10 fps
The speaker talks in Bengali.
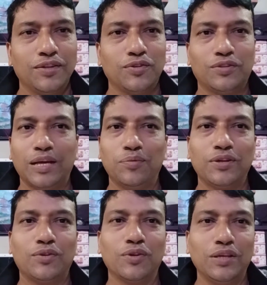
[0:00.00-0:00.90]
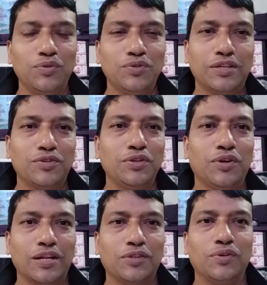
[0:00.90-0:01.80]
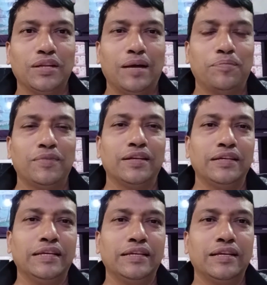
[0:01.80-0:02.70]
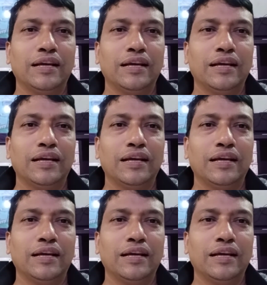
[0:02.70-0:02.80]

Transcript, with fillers: তো তেমন কোনো ইউজার যদি হঠাৎ করে আপনার লিঙ্ক